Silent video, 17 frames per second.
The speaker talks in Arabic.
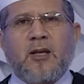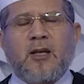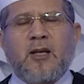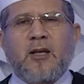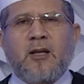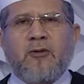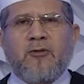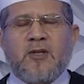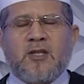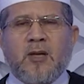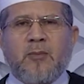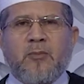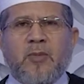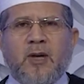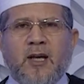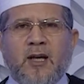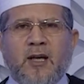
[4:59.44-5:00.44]
آه،
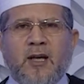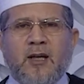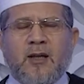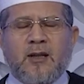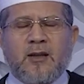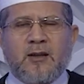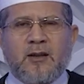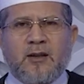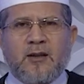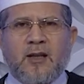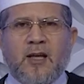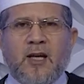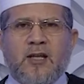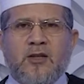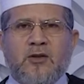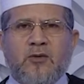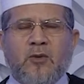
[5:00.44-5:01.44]
فسبح
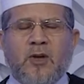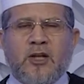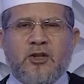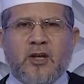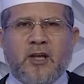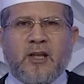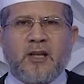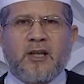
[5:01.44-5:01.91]
للناس وأشار